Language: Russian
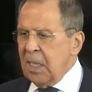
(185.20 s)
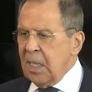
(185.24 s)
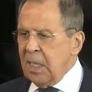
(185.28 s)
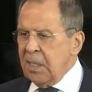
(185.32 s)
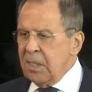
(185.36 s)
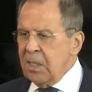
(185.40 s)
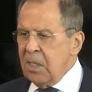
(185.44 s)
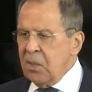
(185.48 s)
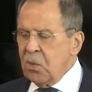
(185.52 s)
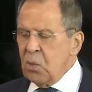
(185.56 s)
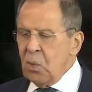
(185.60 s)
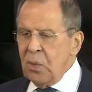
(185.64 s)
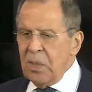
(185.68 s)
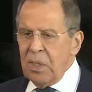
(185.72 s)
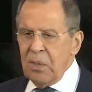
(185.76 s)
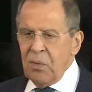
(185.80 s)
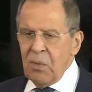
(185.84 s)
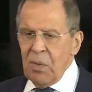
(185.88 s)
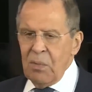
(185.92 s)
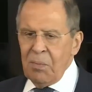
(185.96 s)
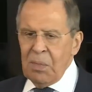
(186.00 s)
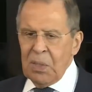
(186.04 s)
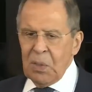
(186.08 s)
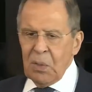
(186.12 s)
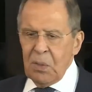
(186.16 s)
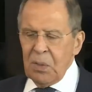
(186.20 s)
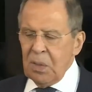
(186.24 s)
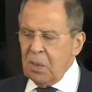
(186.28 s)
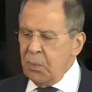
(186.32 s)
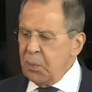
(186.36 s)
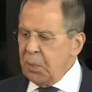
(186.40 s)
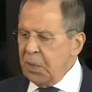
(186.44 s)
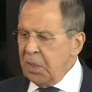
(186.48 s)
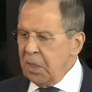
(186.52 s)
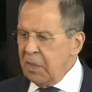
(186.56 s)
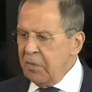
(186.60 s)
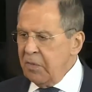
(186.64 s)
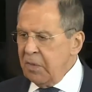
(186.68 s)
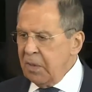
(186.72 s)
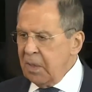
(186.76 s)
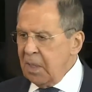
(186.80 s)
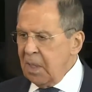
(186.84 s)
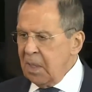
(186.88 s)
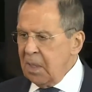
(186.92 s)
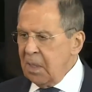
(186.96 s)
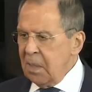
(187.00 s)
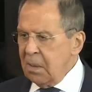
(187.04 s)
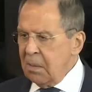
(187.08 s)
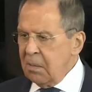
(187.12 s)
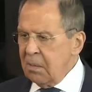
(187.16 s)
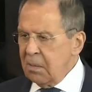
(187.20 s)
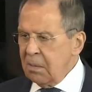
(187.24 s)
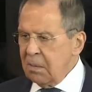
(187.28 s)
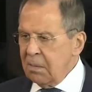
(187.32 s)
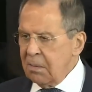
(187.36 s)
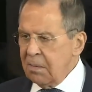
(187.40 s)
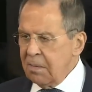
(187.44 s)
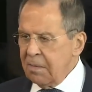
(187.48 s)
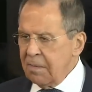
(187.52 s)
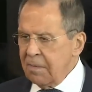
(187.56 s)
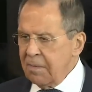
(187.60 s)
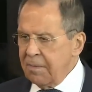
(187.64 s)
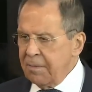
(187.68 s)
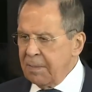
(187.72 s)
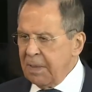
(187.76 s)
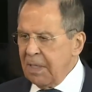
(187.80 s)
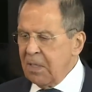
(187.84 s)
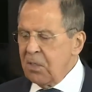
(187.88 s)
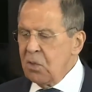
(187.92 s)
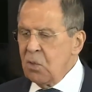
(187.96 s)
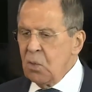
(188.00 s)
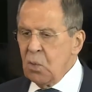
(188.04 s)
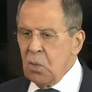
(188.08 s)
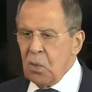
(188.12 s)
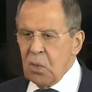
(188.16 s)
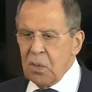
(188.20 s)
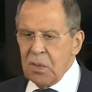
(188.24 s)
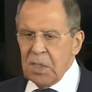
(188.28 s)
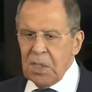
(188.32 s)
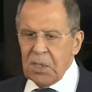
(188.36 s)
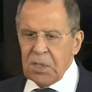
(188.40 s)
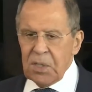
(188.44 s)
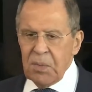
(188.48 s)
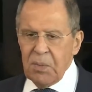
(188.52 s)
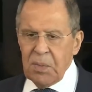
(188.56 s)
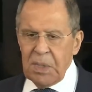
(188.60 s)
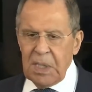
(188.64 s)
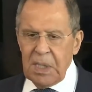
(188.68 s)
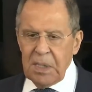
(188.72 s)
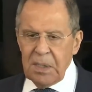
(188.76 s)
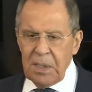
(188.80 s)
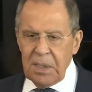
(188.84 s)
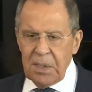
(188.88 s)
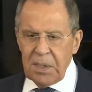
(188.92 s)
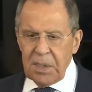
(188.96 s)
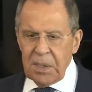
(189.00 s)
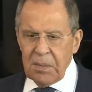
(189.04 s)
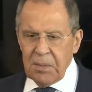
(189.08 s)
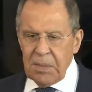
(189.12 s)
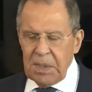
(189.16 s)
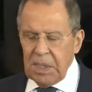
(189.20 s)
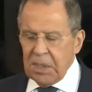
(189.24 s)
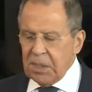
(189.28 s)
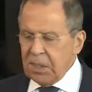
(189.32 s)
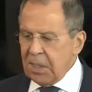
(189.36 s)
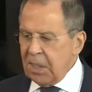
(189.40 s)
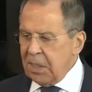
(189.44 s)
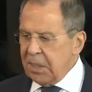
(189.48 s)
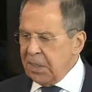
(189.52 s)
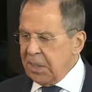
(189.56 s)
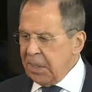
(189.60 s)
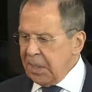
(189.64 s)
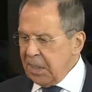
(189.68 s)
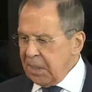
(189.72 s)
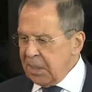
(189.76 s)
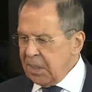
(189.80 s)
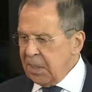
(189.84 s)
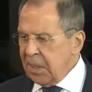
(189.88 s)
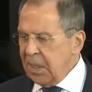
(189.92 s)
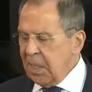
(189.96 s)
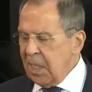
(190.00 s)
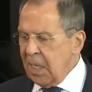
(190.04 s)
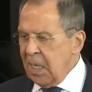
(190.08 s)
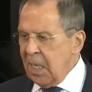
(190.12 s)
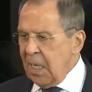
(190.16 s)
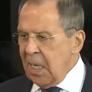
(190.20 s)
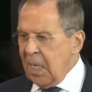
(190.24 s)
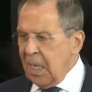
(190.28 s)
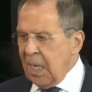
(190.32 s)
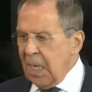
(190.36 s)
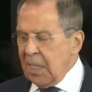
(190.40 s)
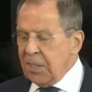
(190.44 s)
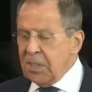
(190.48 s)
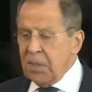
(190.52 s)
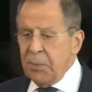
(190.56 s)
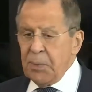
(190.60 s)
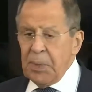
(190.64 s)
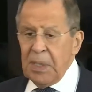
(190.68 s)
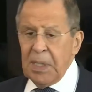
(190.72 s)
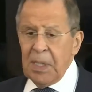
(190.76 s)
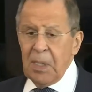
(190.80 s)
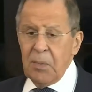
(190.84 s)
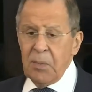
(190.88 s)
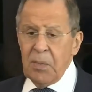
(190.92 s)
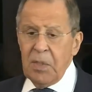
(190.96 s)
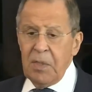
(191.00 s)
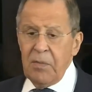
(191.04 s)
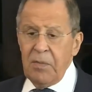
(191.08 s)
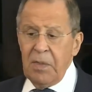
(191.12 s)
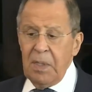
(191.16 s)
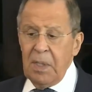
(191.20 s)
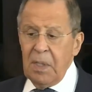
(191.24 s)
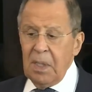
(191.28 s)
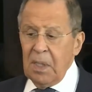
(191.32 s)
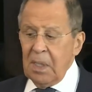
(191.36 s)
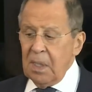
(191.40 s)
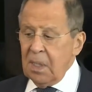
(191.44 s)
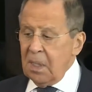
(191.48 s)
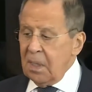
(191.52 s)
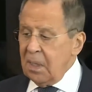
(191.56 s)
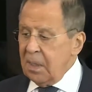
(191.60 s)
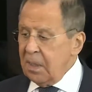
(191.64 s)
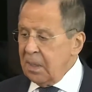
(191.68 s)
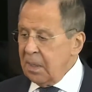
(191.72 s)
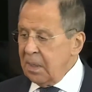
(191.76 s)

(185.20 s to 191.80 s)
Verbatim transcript: они эту линию обороны передвигали вплотную к нашим границам несколько раз – а теперь объявили э,